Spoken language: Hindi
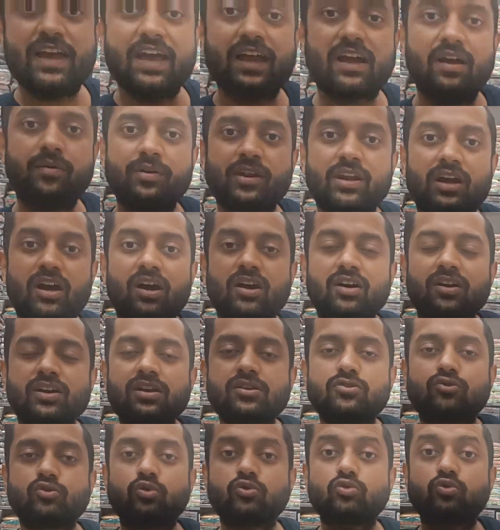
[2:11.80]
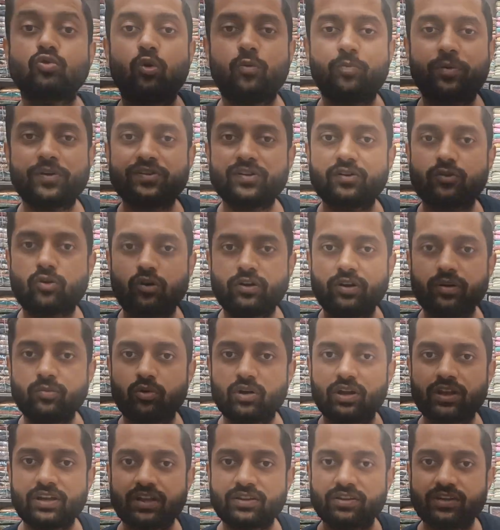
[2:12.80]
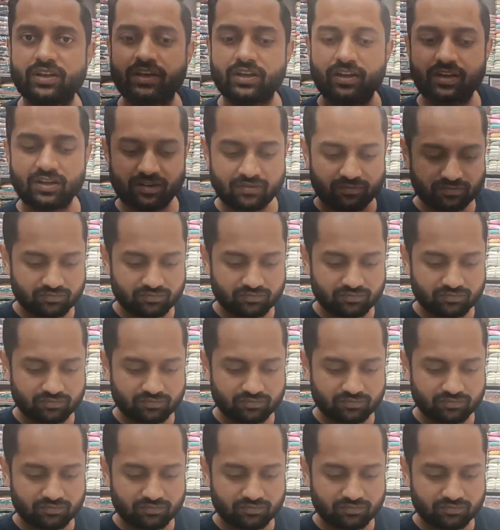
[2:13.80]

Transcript: ये आएगा मेरा इसको सौ परसेंट कॉटन बोला जाता है